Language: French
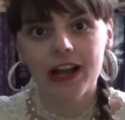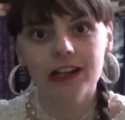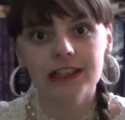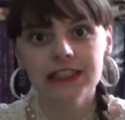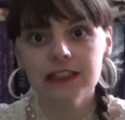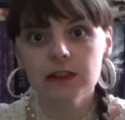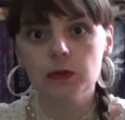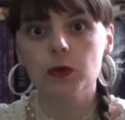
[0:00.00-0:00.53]
un
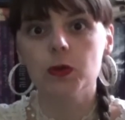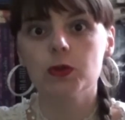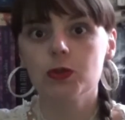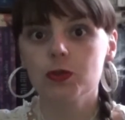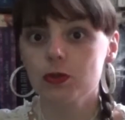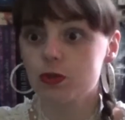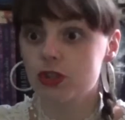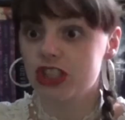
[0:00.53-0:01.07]
livre
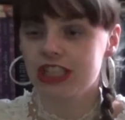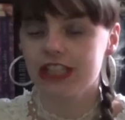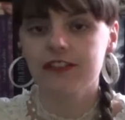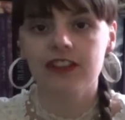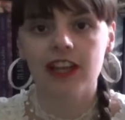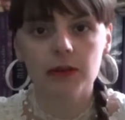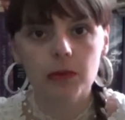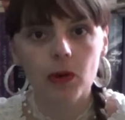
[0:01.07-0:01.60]
que j'ai
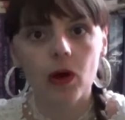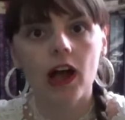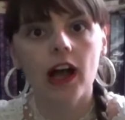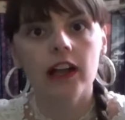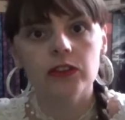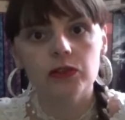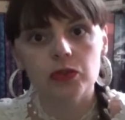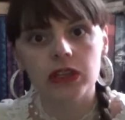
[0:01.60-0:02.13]
vraiment
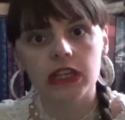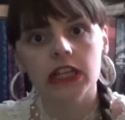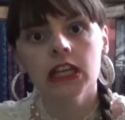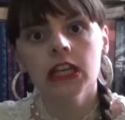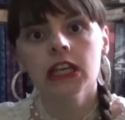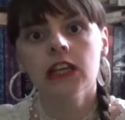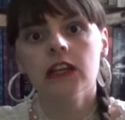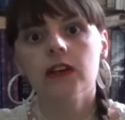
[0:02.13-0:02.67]

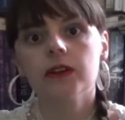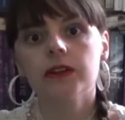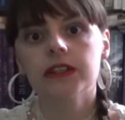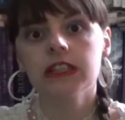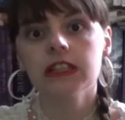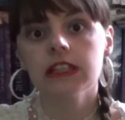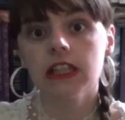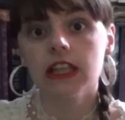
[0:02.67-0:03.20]
adoré, euh,
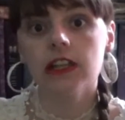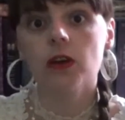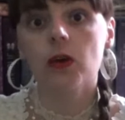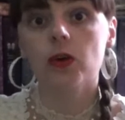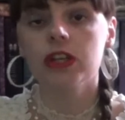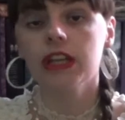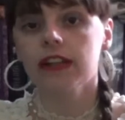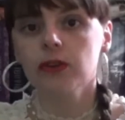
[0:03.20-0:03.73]
qui est
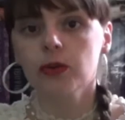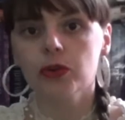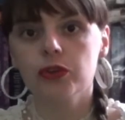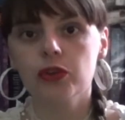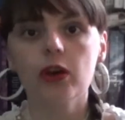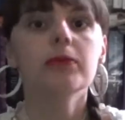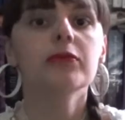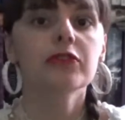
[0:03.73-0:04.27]
en quatre
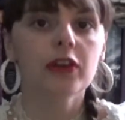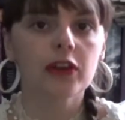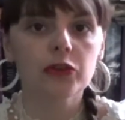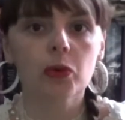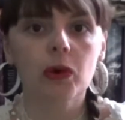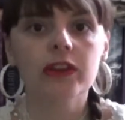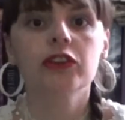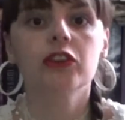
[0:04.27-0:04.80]
tomes, enfin
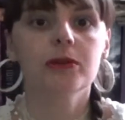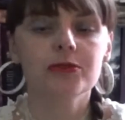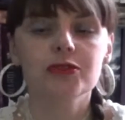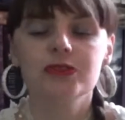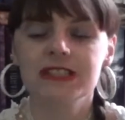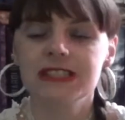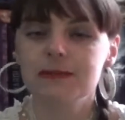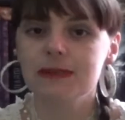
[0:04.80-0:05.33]
trois tomes,
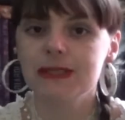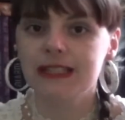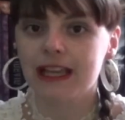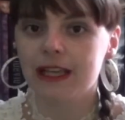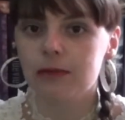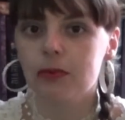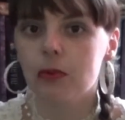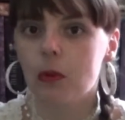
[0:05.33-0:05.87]
je vous
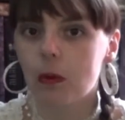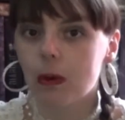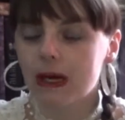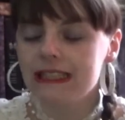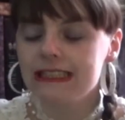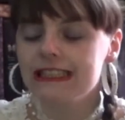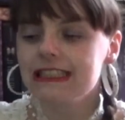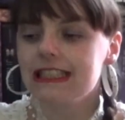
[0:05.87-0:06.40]
expliquerai
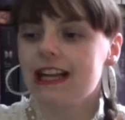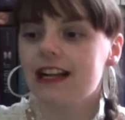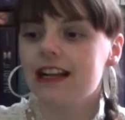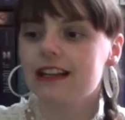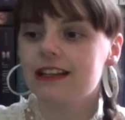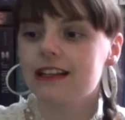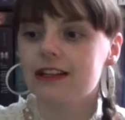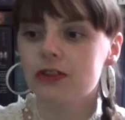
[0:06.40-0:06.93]
pourquoi.
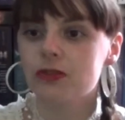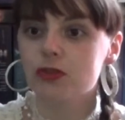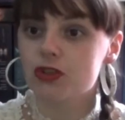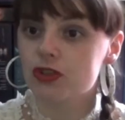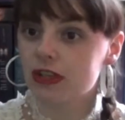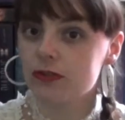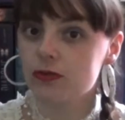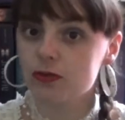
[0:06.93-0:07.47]
Euh, donc
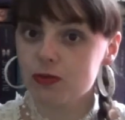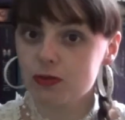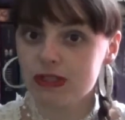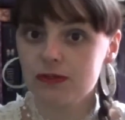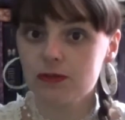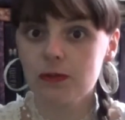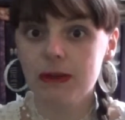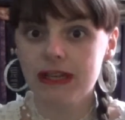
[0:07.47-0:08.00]
je vais tout de
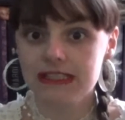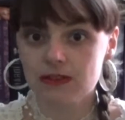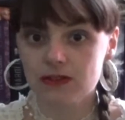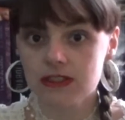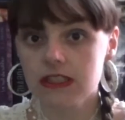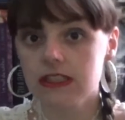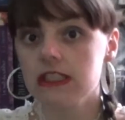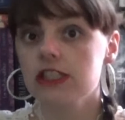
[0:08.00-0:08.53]
suite vous
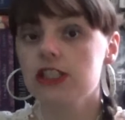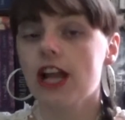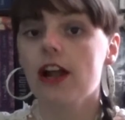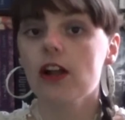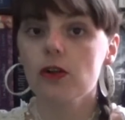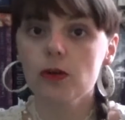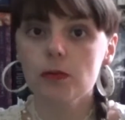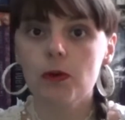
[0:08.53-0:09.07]
présenter déjà
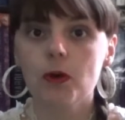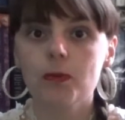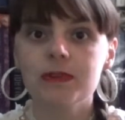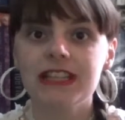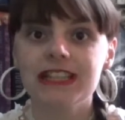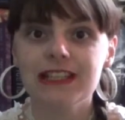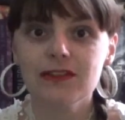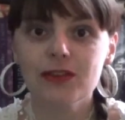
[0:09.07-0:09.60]
le
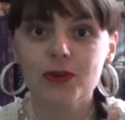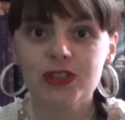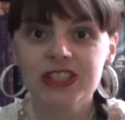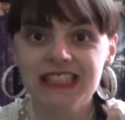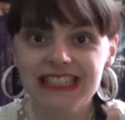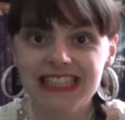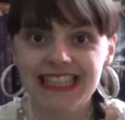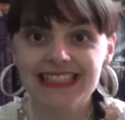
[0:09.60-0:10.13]
premier livre
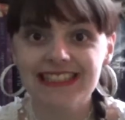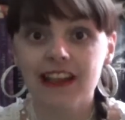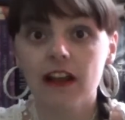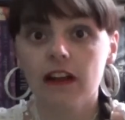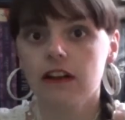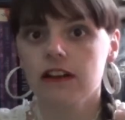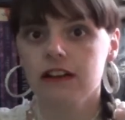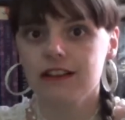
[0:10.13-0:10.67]
qui est
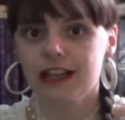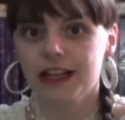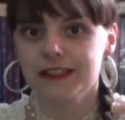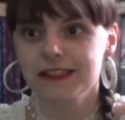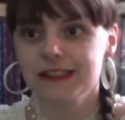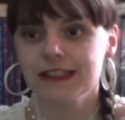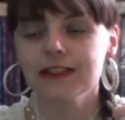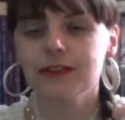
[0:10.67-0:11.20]
un
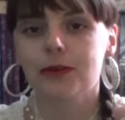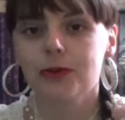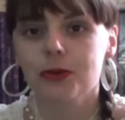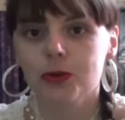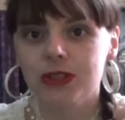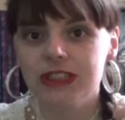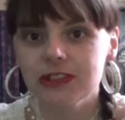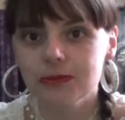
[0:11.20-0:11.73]
classique
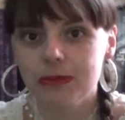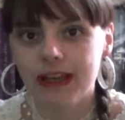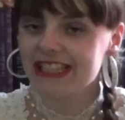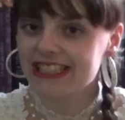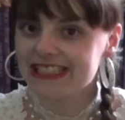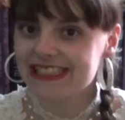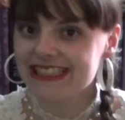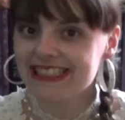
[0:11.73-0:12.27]
entre guillemets.
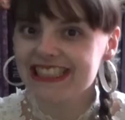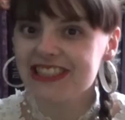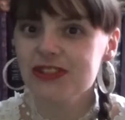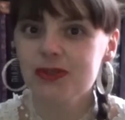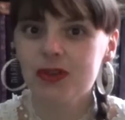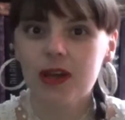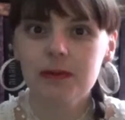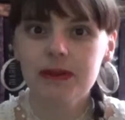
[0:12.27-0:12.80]
Il est écrit
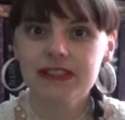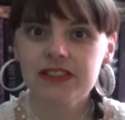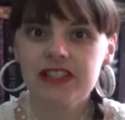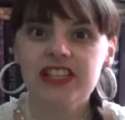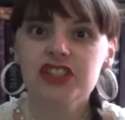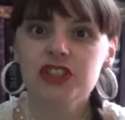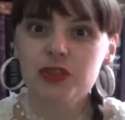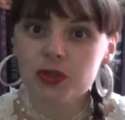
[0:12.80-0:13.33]
sur un
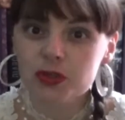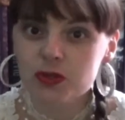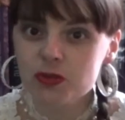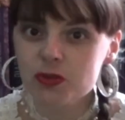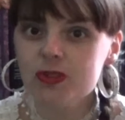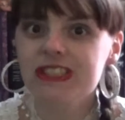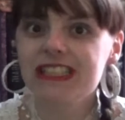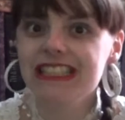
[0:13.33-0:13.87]
personnage
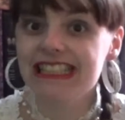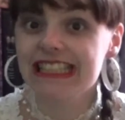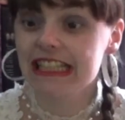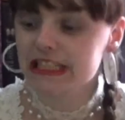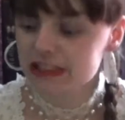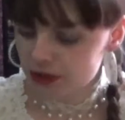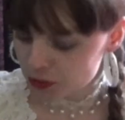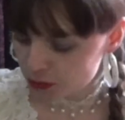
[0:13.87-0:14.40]
connu
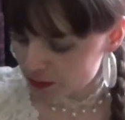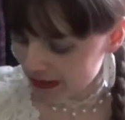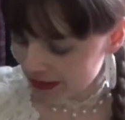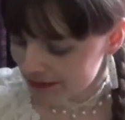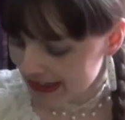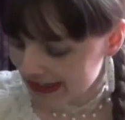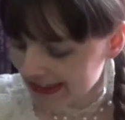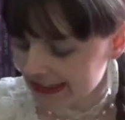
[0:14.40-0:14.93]
qui est
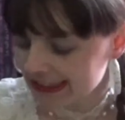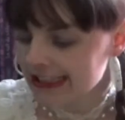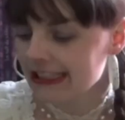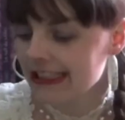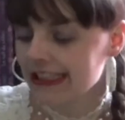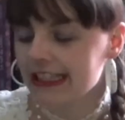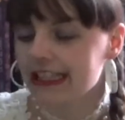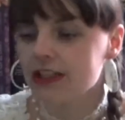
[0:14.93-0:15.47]
Superman
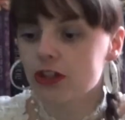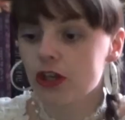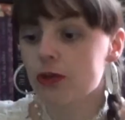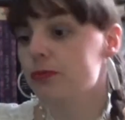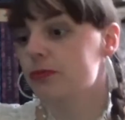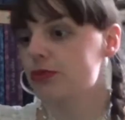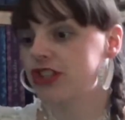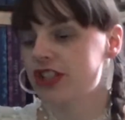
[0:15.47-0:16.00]
et
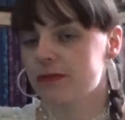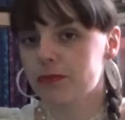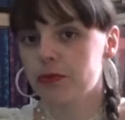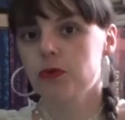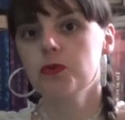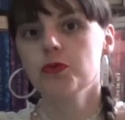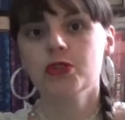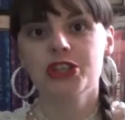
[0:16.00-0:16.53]
comme j'aime
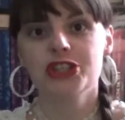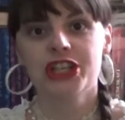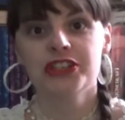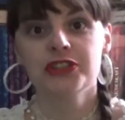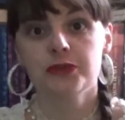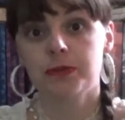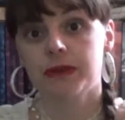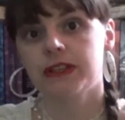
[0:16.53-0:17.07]
beaucoup
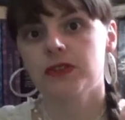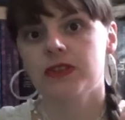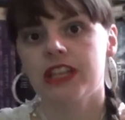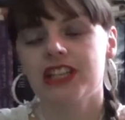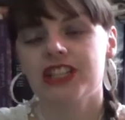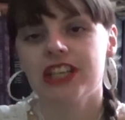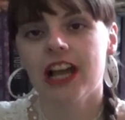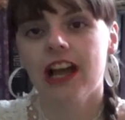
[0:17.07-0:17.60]
déjà ce
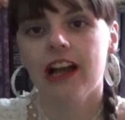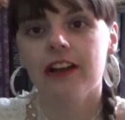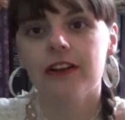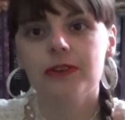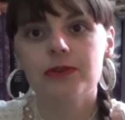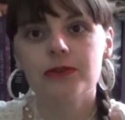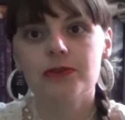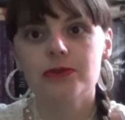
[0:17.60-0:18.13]
personnage
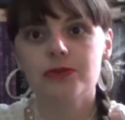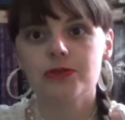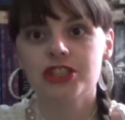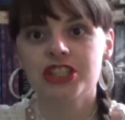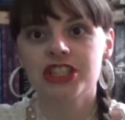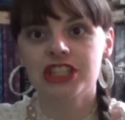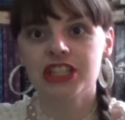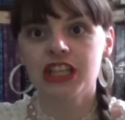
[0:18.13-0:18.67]
là, euh,
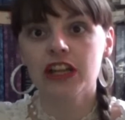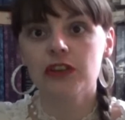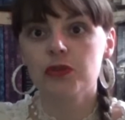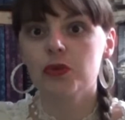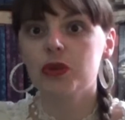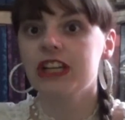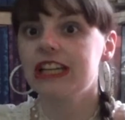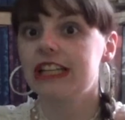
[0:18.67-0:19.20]
j'ai
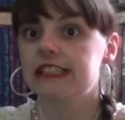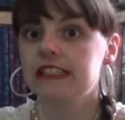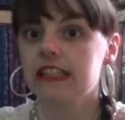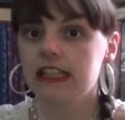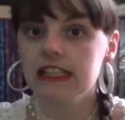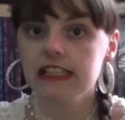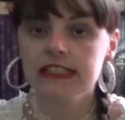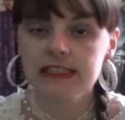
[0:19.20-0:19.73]
adoré la
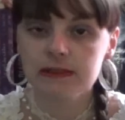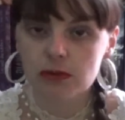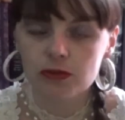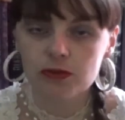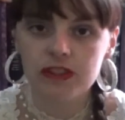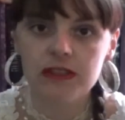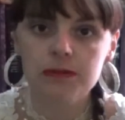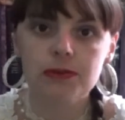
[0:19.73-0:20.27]
série
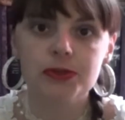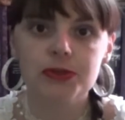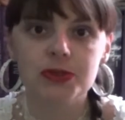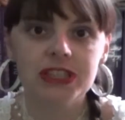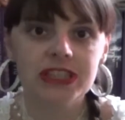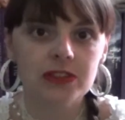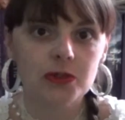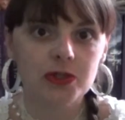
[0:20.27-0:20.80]
Smallville pour
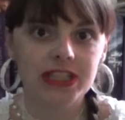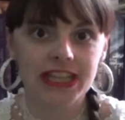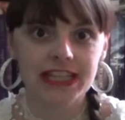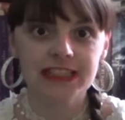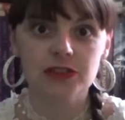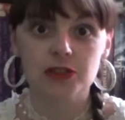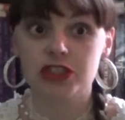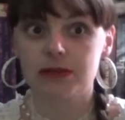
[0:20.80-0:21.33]
ceux qui
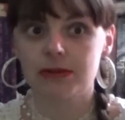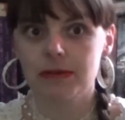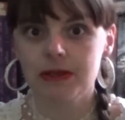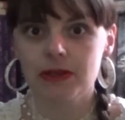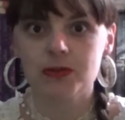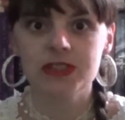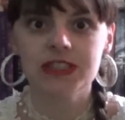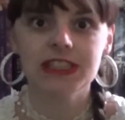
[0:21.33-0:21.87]
connaissent, j'aimais
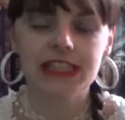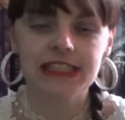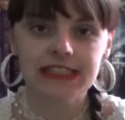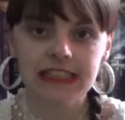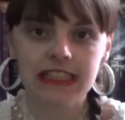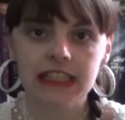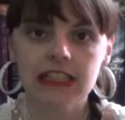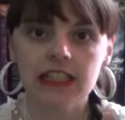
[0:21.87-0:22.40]
bien aussi la
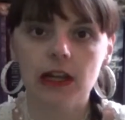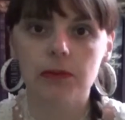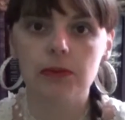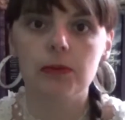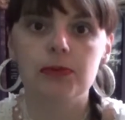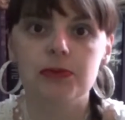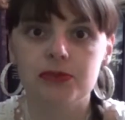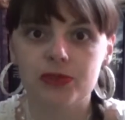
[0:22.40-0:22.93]
série un
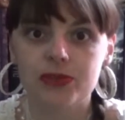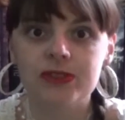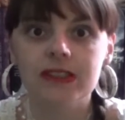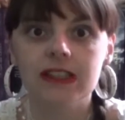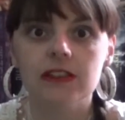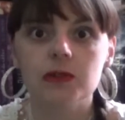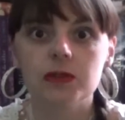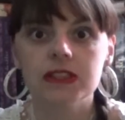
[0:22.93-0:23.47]
peu plus
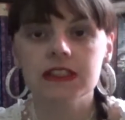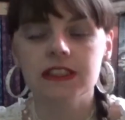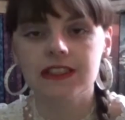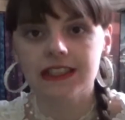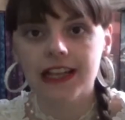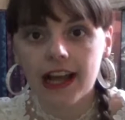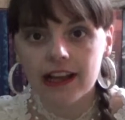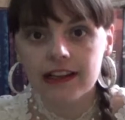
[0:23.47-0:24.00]
ancienne Louis et
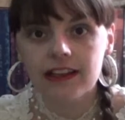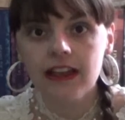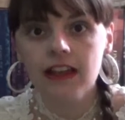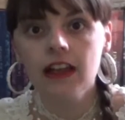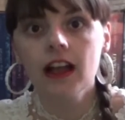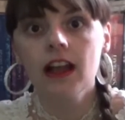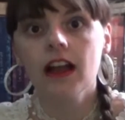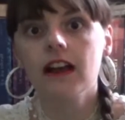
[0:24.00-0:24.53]
Clark,
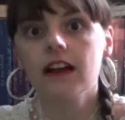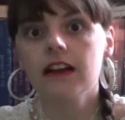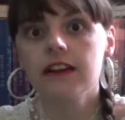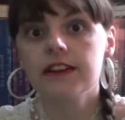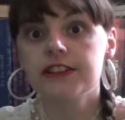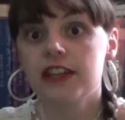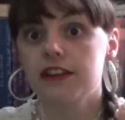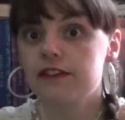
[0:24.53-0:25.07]

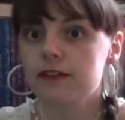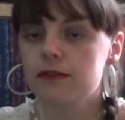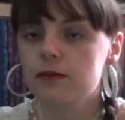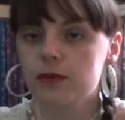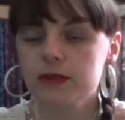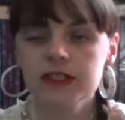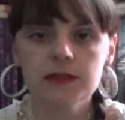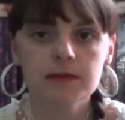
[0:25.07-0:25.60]
j'avais
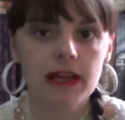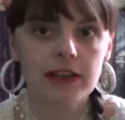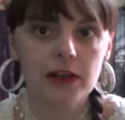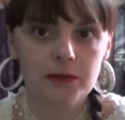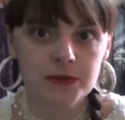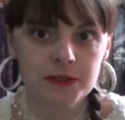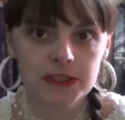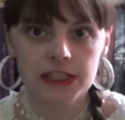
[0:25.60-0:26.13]
vu aussi
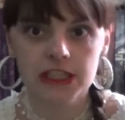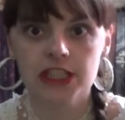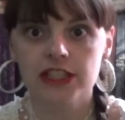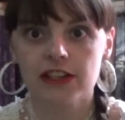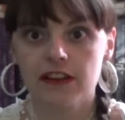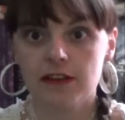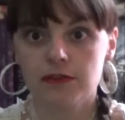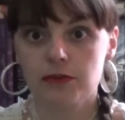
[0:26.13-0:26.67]
Man of Steel,
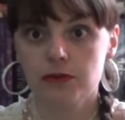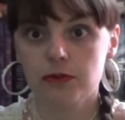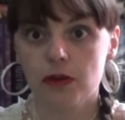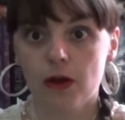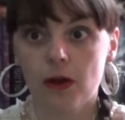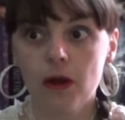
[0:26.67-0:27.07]
j'avais vu...